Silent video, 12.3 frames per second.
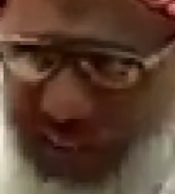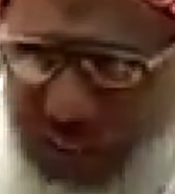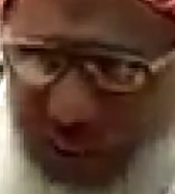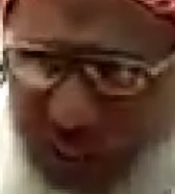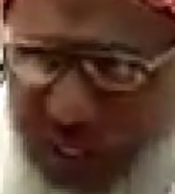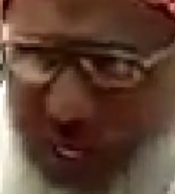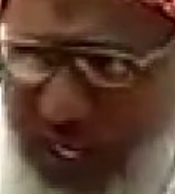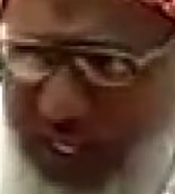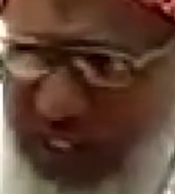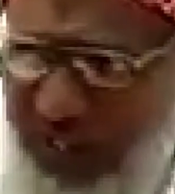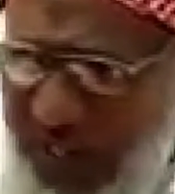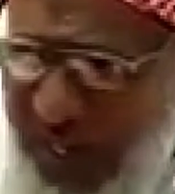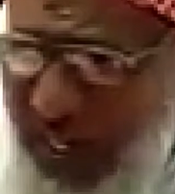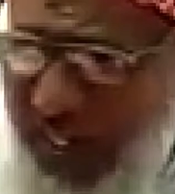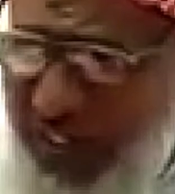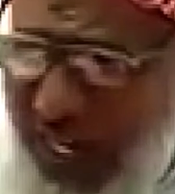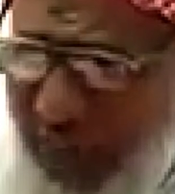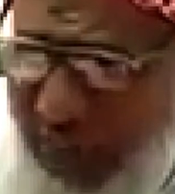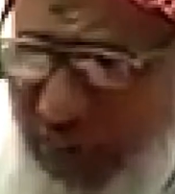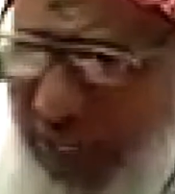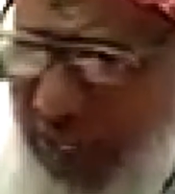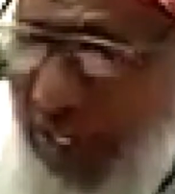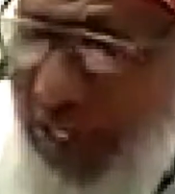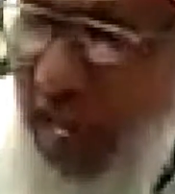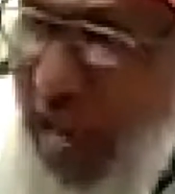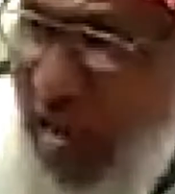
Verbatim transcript: சொல்கிறார்கள் ஜிபரையில் அலி இஸ்லாம் வந்தார்கள் யார்